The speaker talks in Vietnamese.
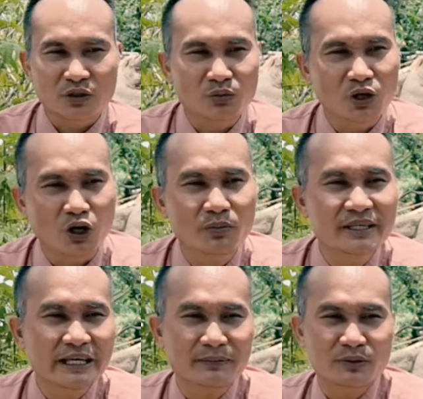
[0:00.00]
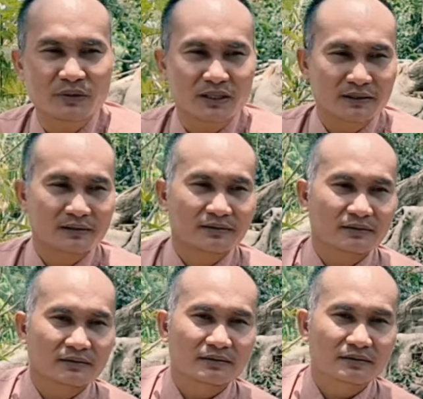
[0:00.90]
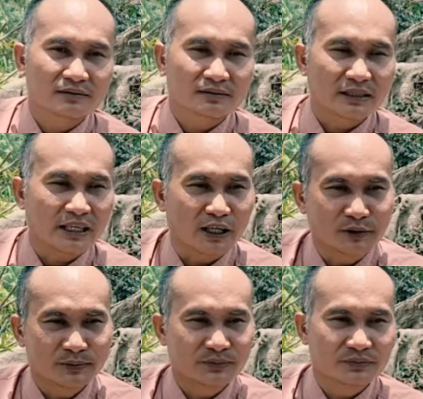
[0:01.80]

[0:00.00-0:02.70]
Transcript: cũng khổ bị giam trong đó thấy không